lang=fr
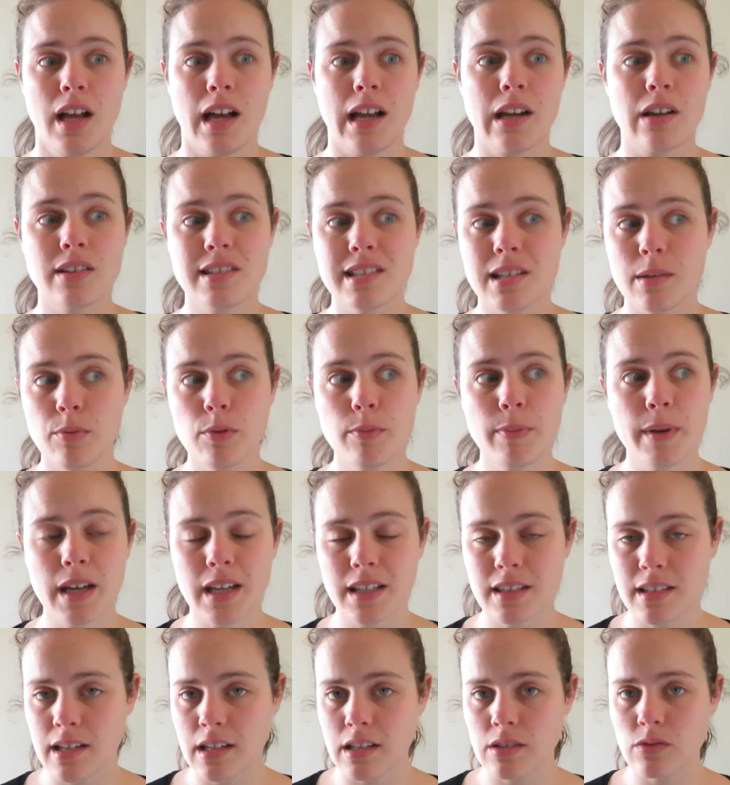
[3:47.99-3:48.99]
Alors ça peut
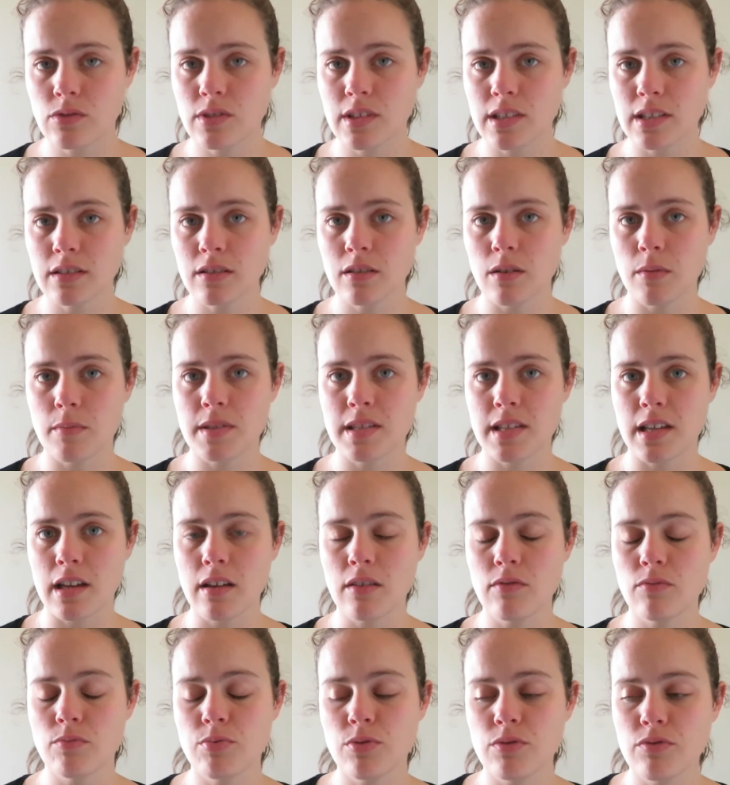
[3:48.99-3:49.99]
paraître anodin comme
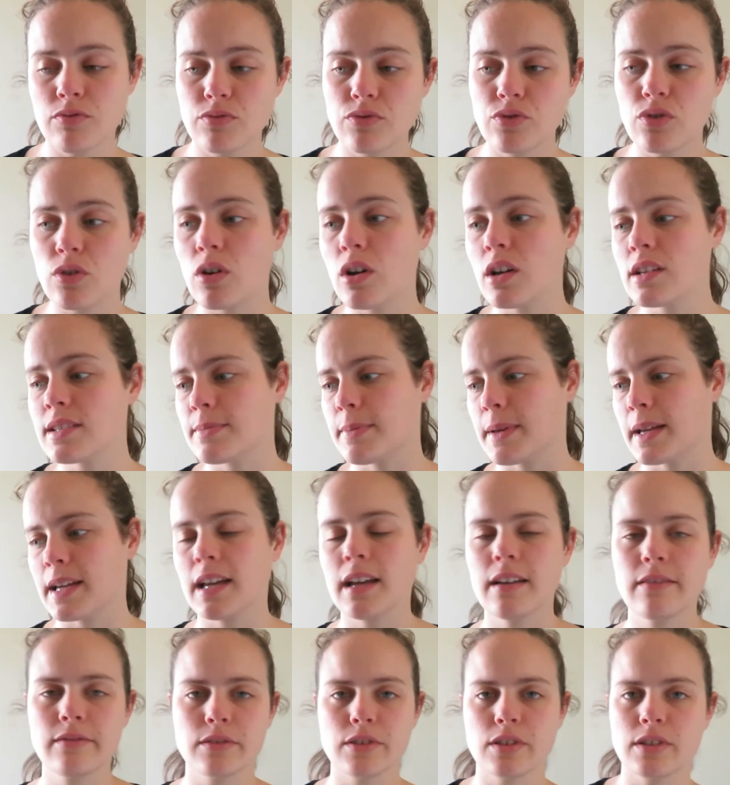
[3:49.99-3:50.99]
ça, vous pouvez vous dire oh c'est pas
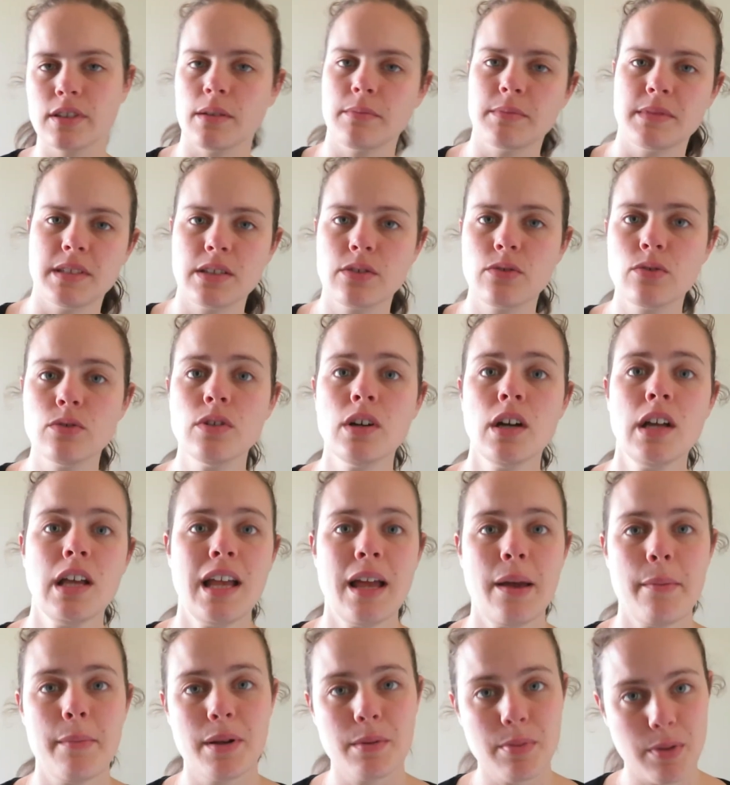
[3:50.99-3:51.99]
grave, on donne un petit coup.
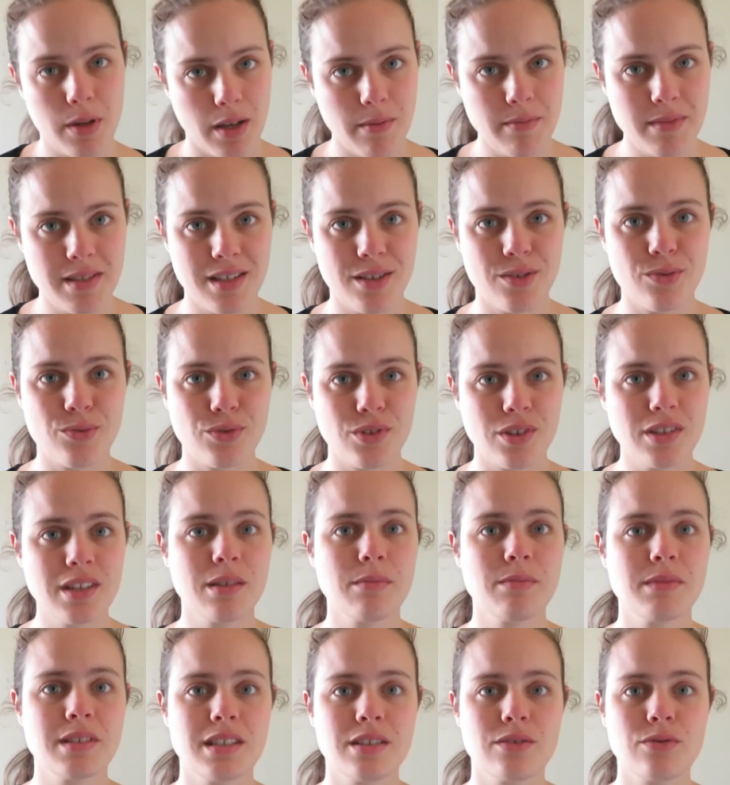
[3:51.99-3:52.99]
Mais le problème c'est qu'on donne
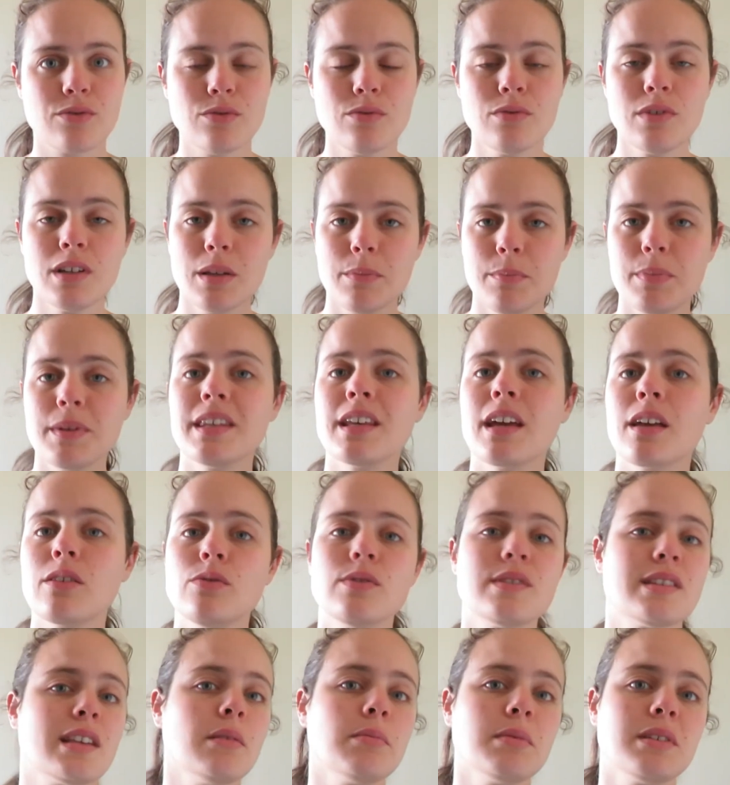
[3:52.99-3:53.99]
un petit coup et puis il y a
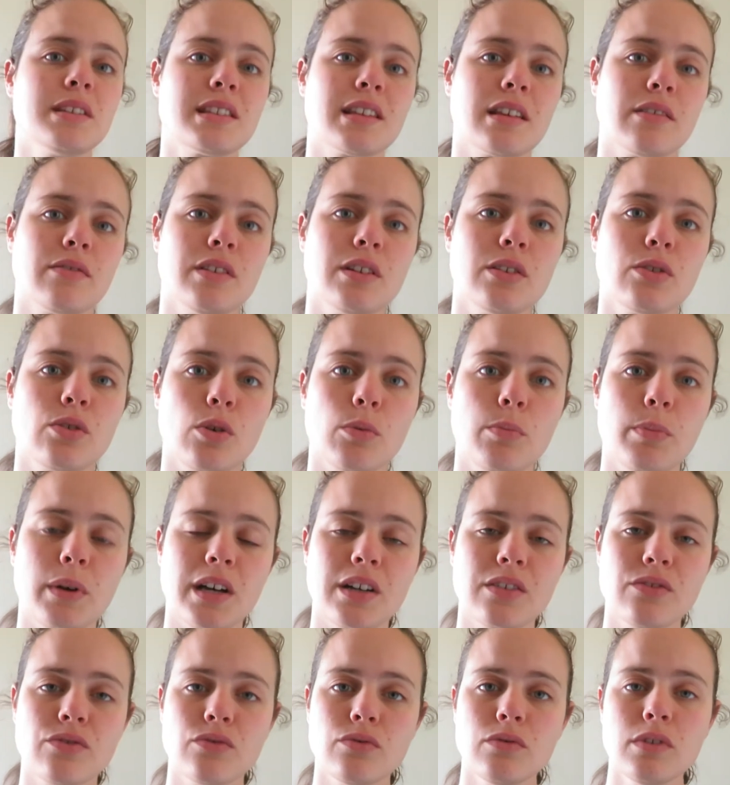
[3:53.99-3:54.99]
du sable qui s'infiltre
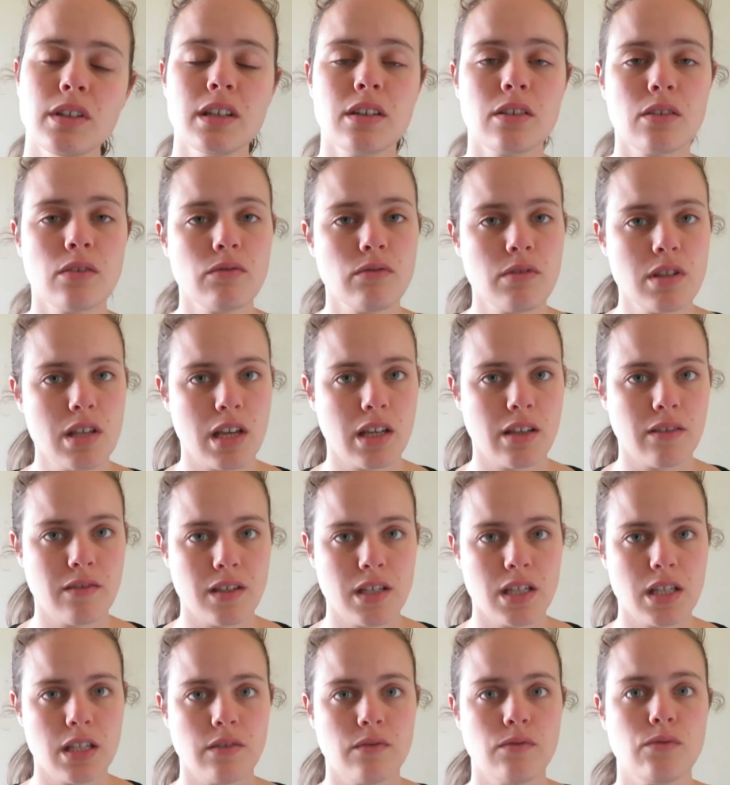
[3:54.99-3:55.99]
partout. Et quand vous
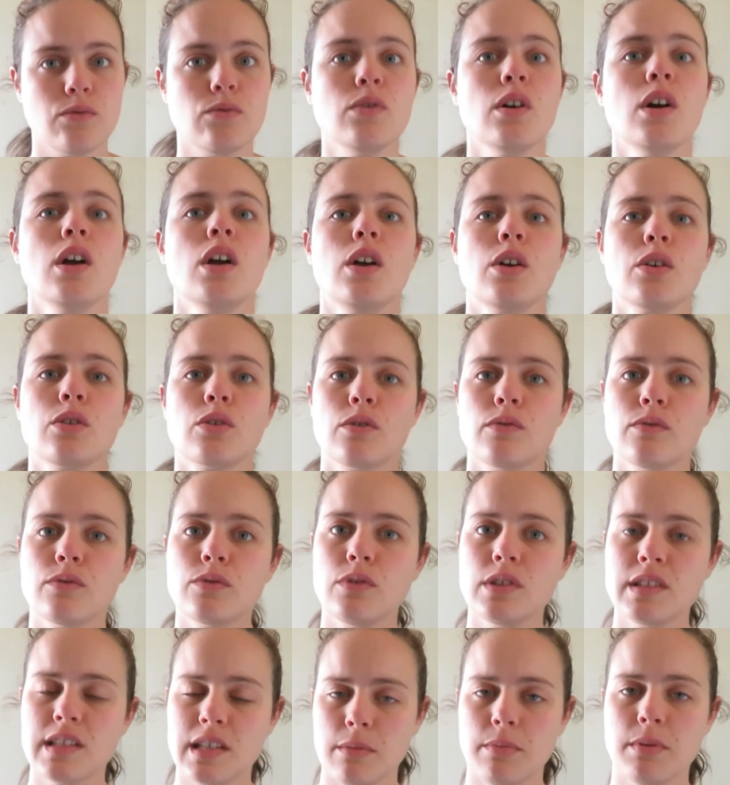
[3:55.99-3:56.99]
arrivez chez vous, que vous
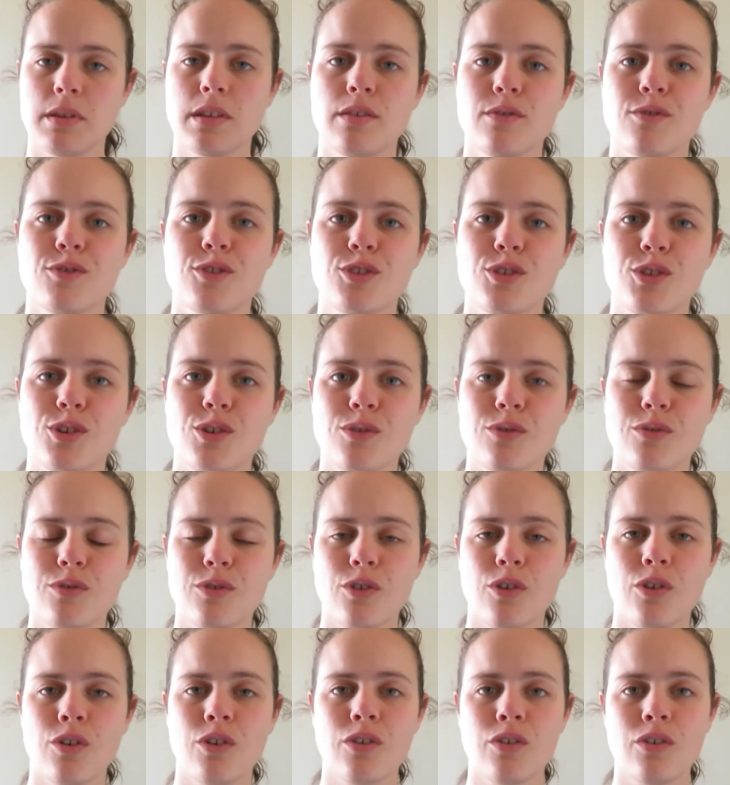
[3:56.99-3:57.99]
déshabillez votre
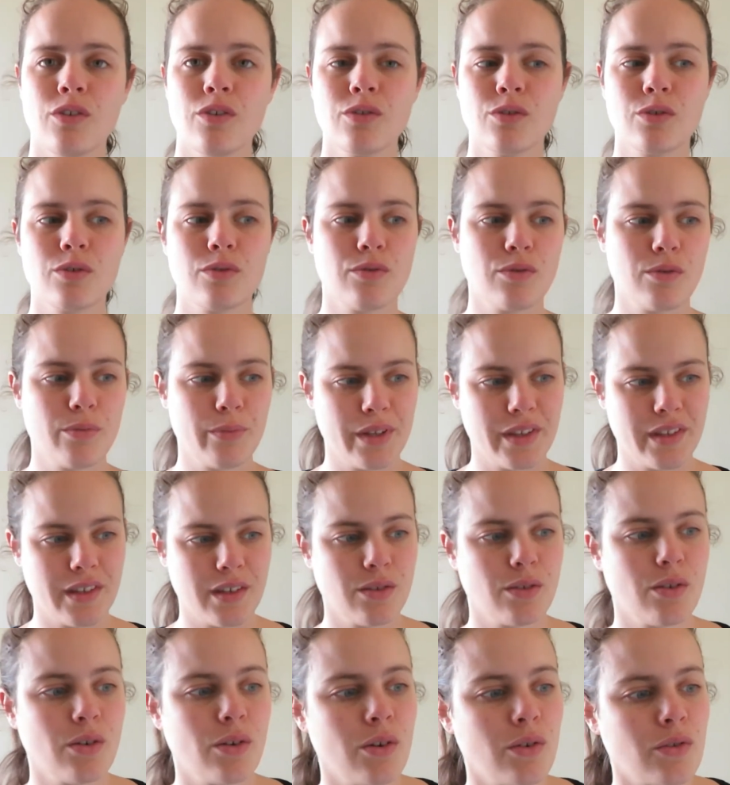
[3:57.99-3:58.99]
enfant, que vous le mettez
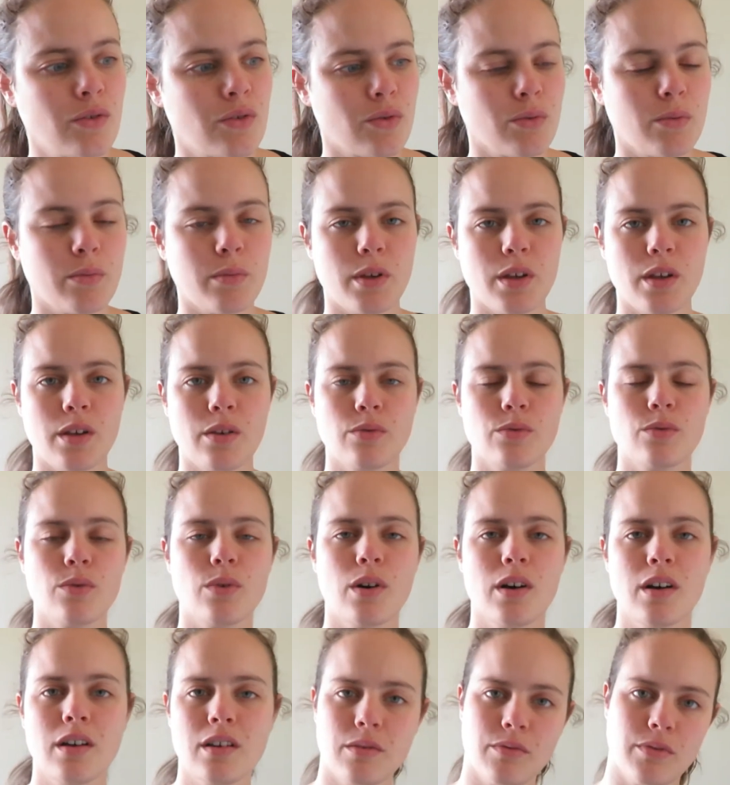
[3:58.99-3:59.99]
dans son bain ou
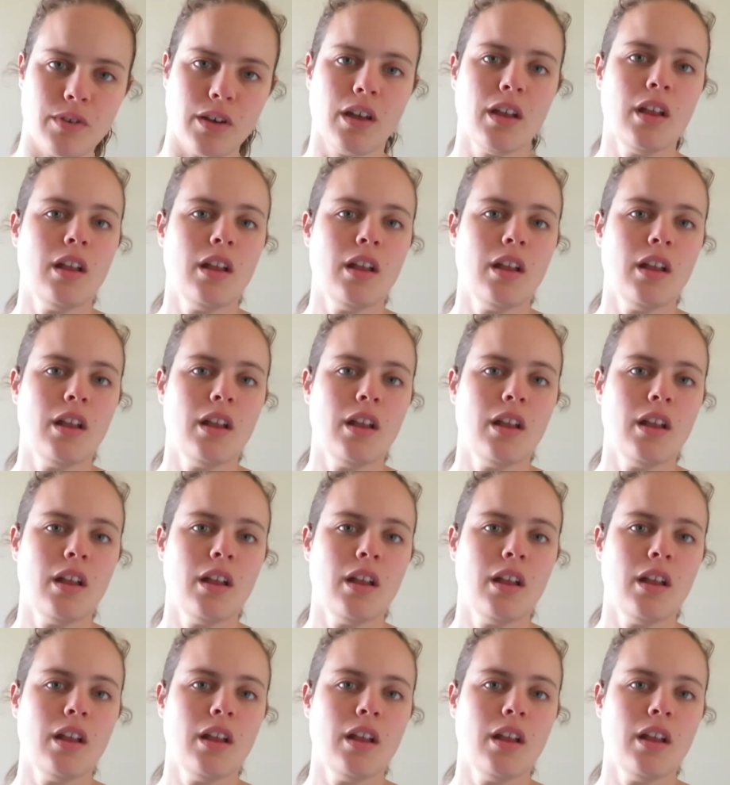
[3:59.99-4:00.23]
quoi, et,